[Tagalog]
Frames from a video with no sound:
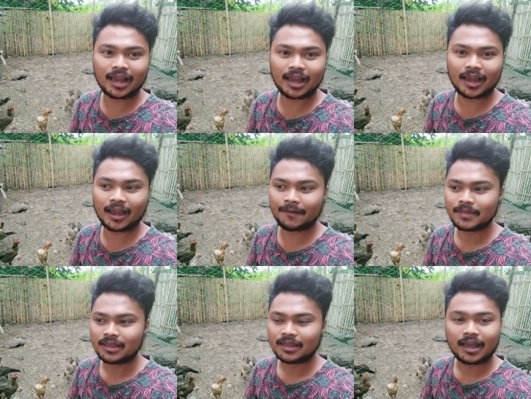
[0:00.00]
uh,
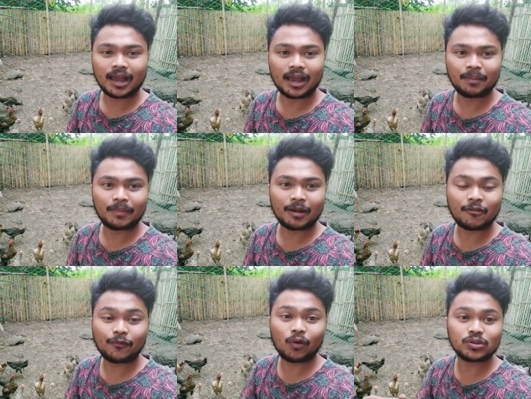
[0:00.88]
ah, uh, ah,
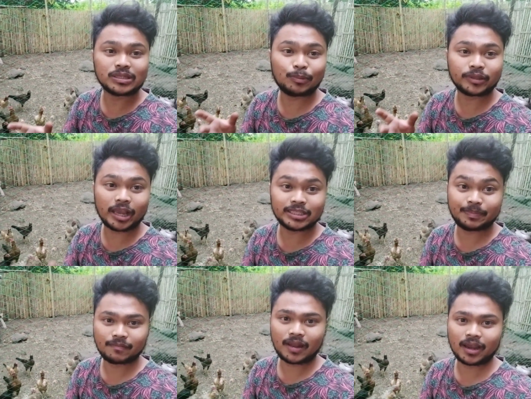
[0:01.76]
magfo-focus na po tayo sa
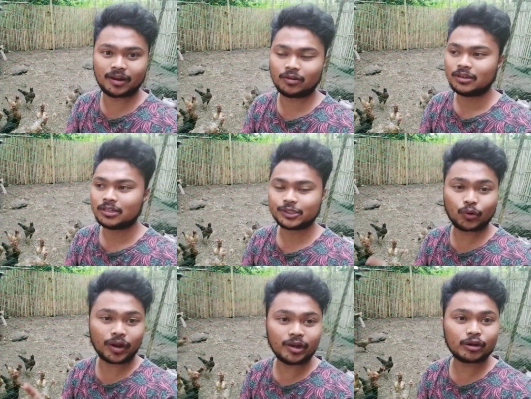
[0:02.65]
pag-vlog. Ano?
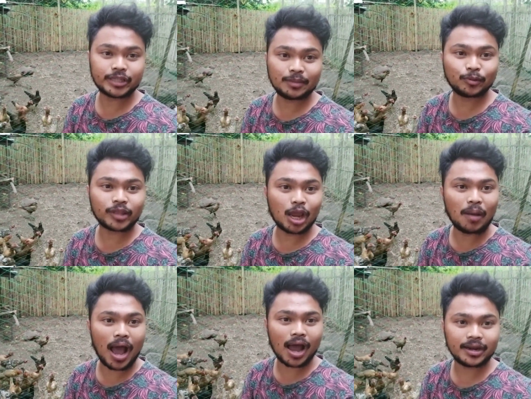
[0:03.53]
So rain or shine po tayo
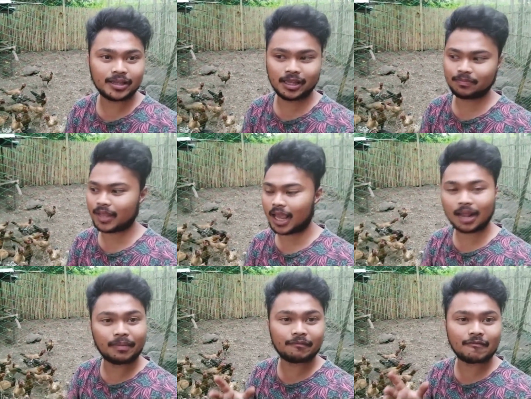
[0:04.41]
mga kanitib,
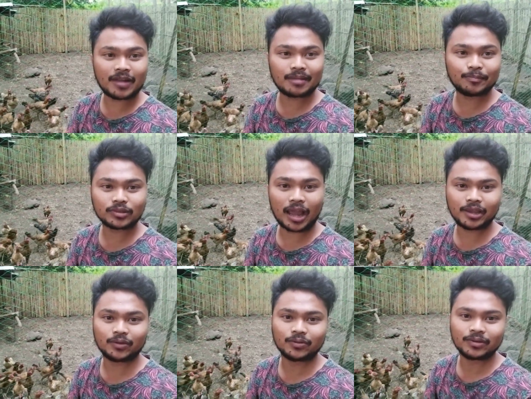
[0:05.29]
talagang mag-vlog po
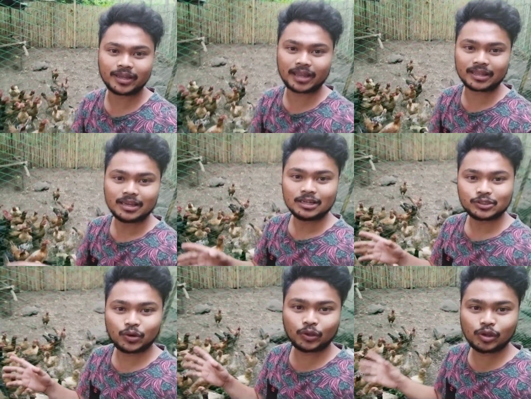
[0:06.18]
tayo. Yan.
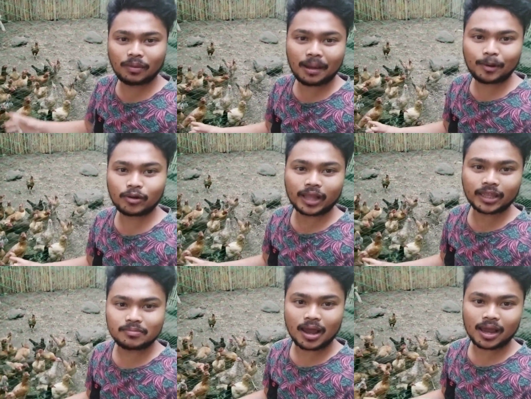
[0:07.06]
So ito yung mga manok
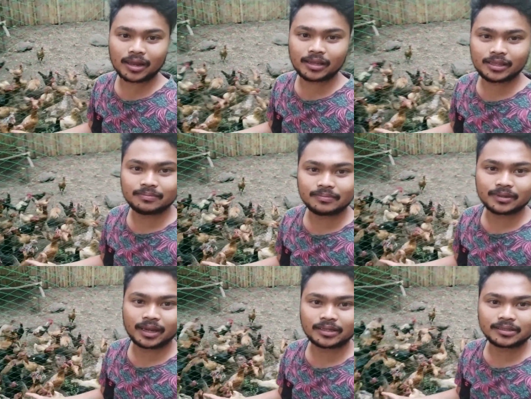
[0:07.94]
natin mga kanitib.
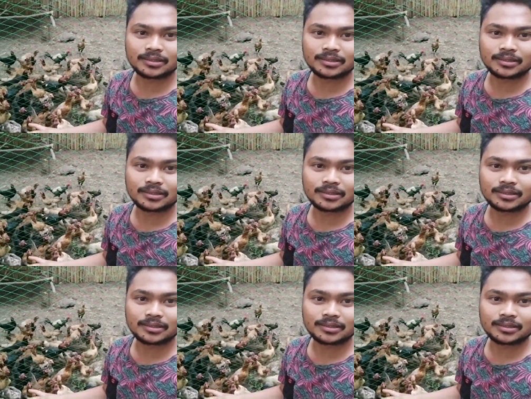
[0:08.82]
Yan.